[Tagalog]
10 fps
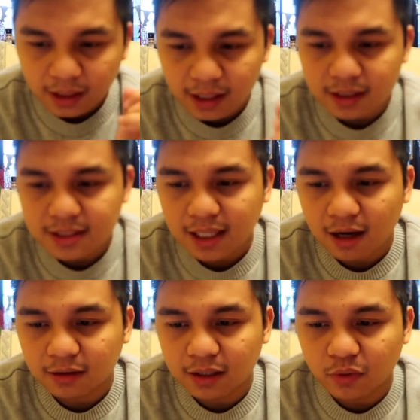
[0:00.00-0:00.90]
here in
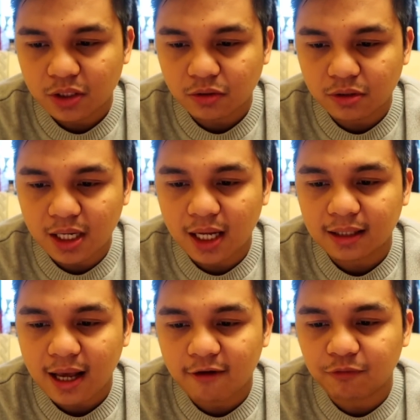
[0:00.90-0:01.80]
Saudi which do
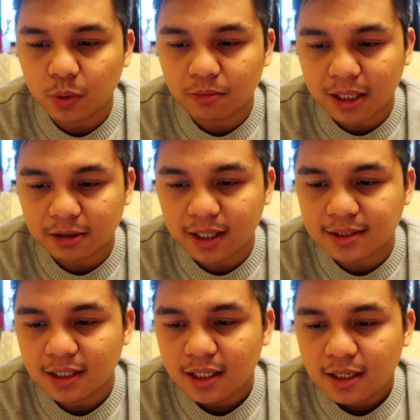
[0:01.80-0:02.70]
not have pro
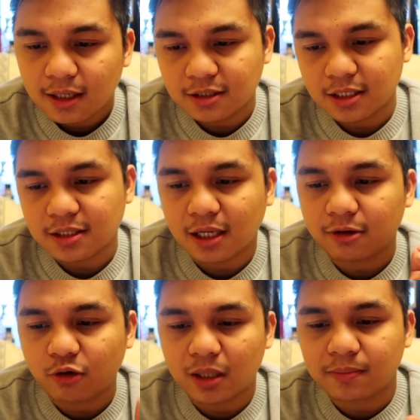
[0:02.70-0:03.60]
metrics because it's not
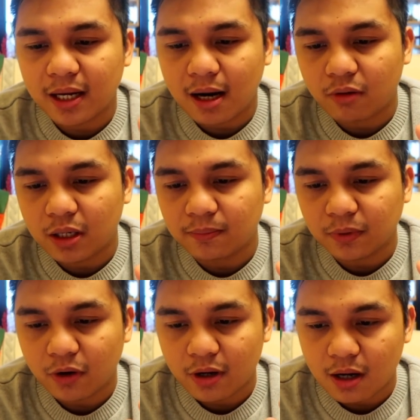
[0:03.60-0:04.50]
required by our
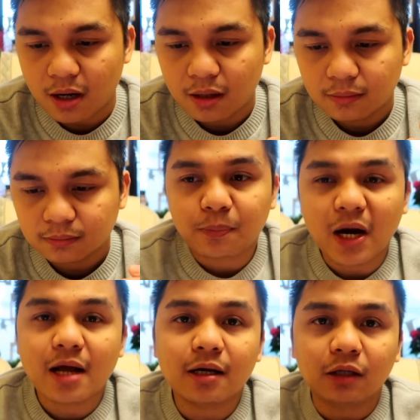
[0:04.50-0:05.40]
employer.
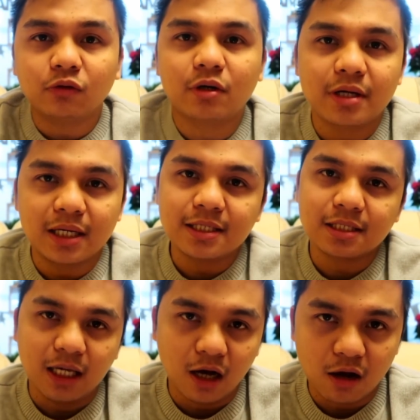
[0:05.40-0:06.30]
Prior to the
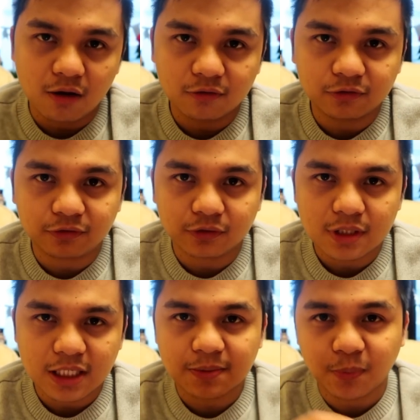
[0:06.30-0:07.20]
releasing of
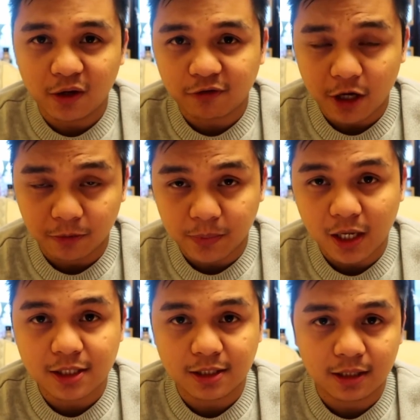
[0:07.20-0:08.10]
6.5
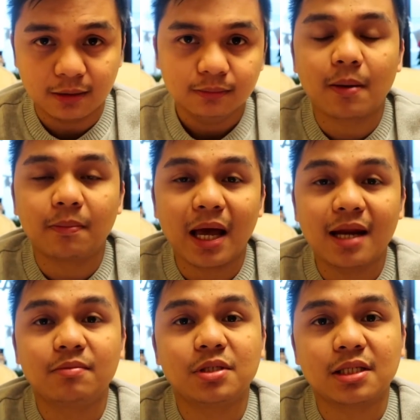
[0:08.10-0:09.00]
policy from
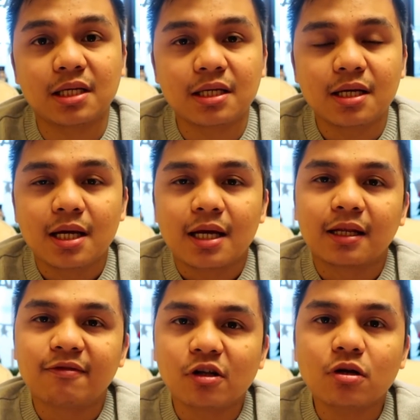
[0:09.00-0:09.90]
NMC,
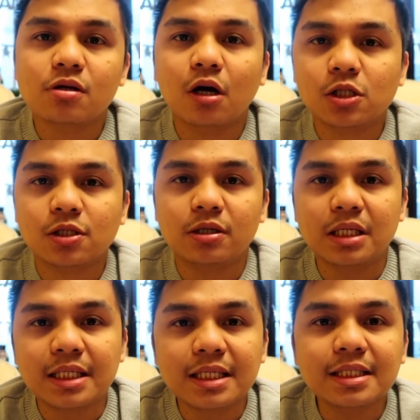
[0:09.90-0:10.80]
they've also
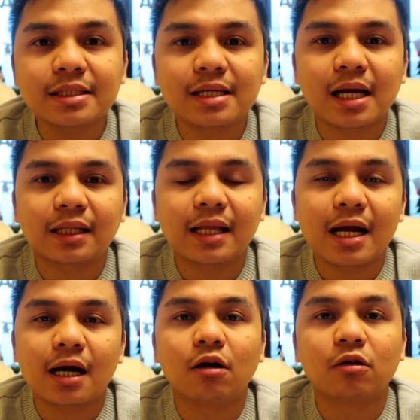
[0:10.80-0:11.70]
released that they are